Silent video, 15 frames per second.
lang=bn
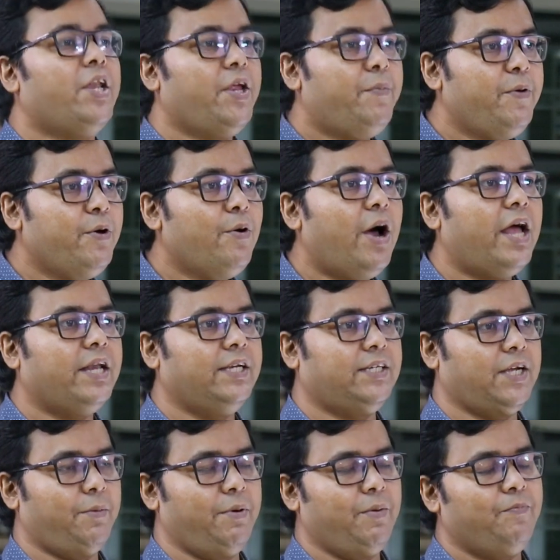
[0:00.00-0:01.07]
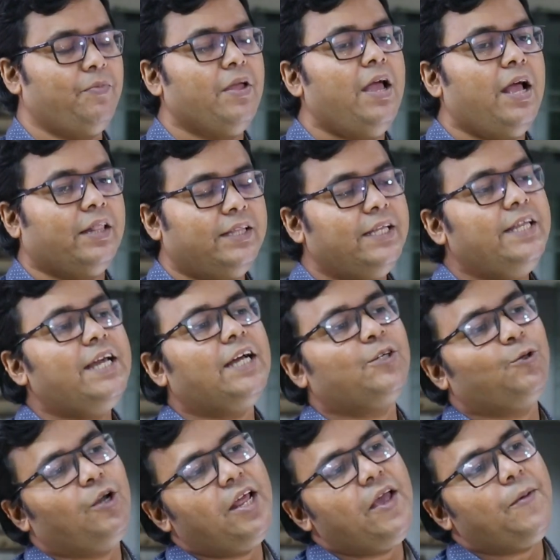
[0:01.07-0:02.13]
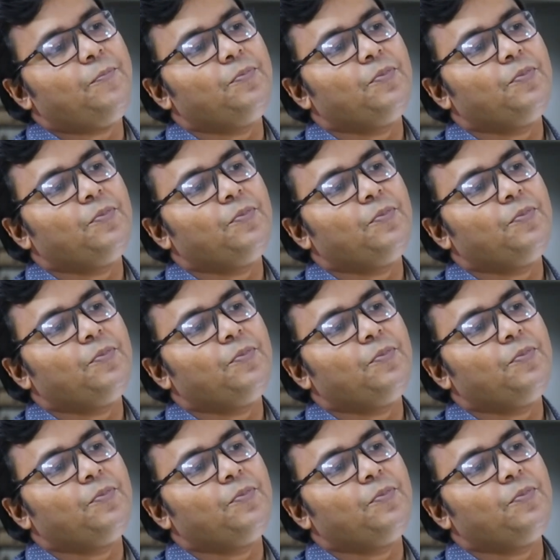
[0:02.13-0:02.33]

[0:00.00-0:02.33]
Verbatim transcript: রিভিউয়ার হিসাবে তিনি আসলে